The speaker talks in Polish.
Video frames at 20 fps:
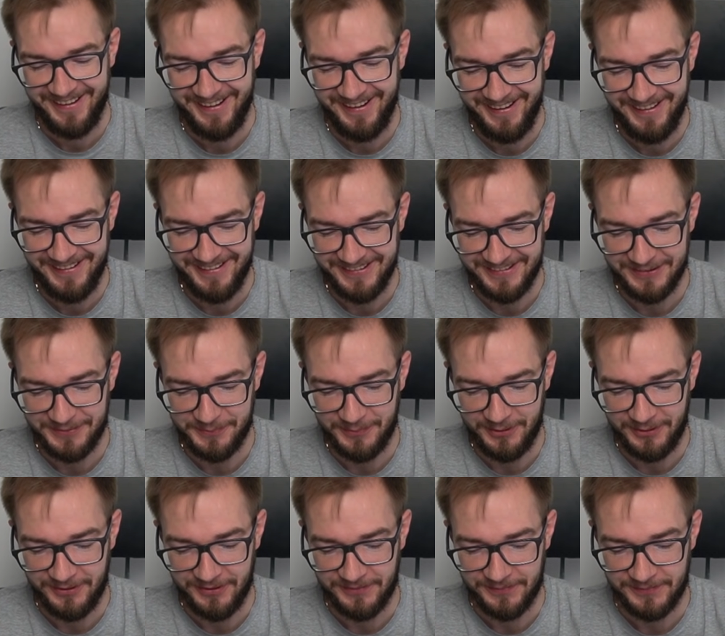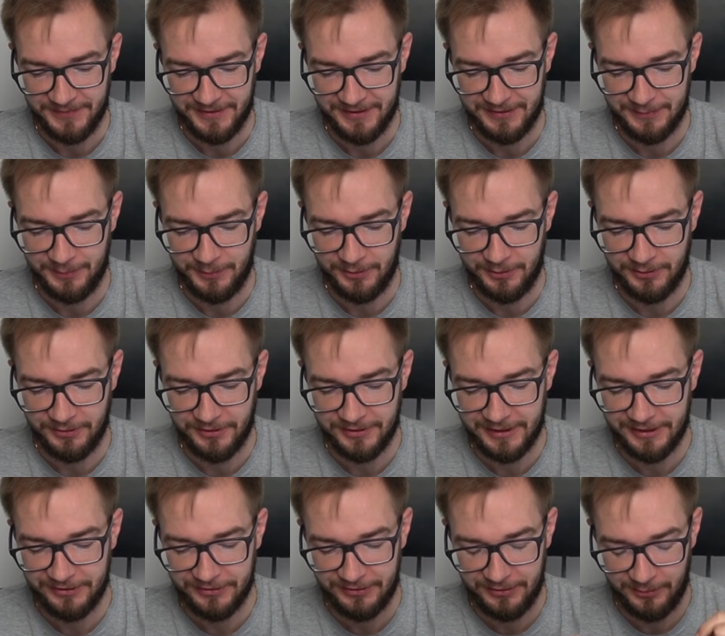ale jest spoko, jest spoko. No
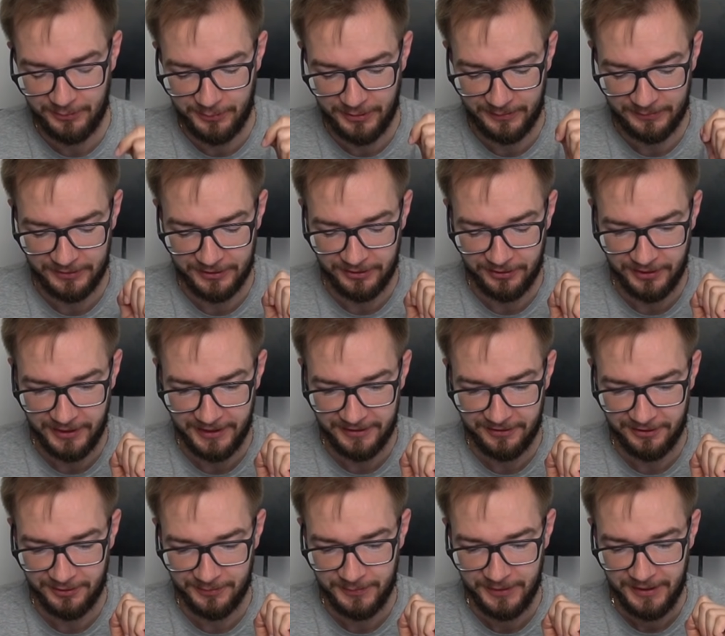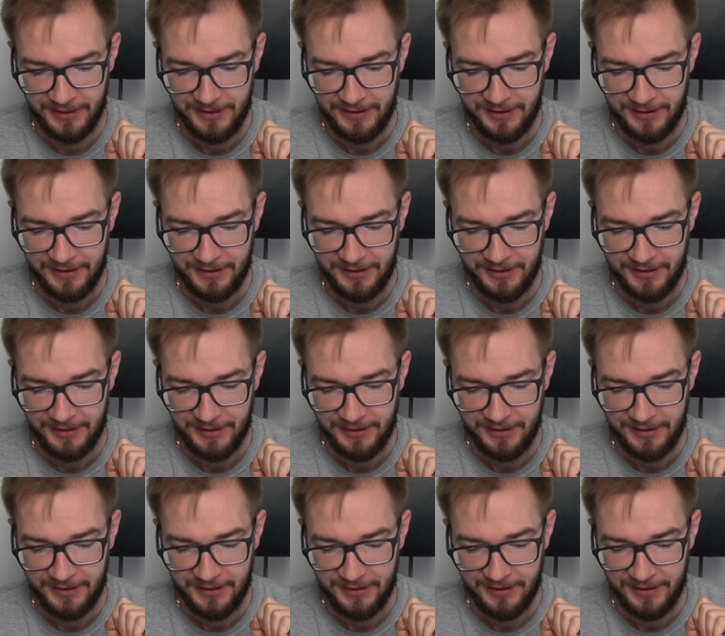też zdobyłem tylko jedną,